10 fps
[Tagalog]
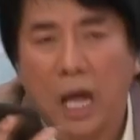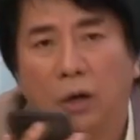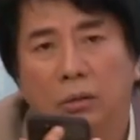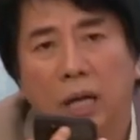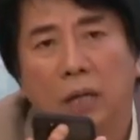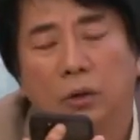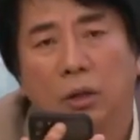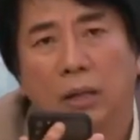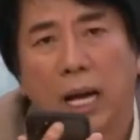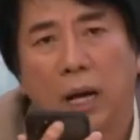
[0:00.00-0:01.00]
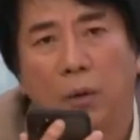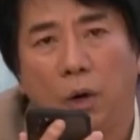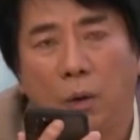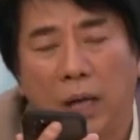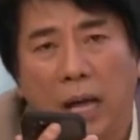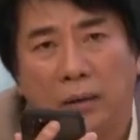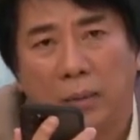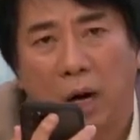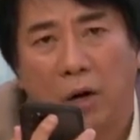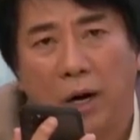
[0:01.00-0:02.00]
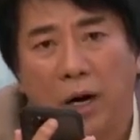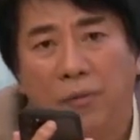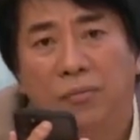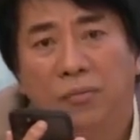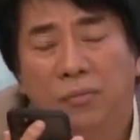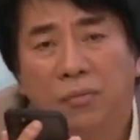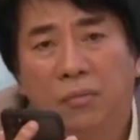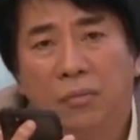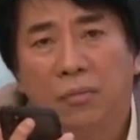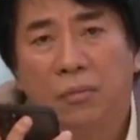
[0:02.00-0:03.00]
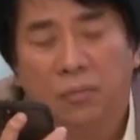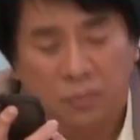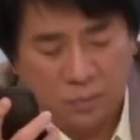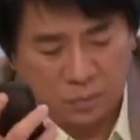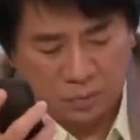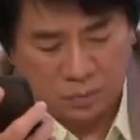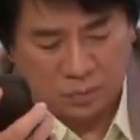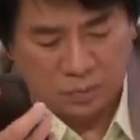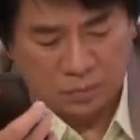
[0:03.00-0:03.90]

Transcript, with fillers: Ah, contractor ka. O oh, wala kang trabaho ngayon? Wala, sir.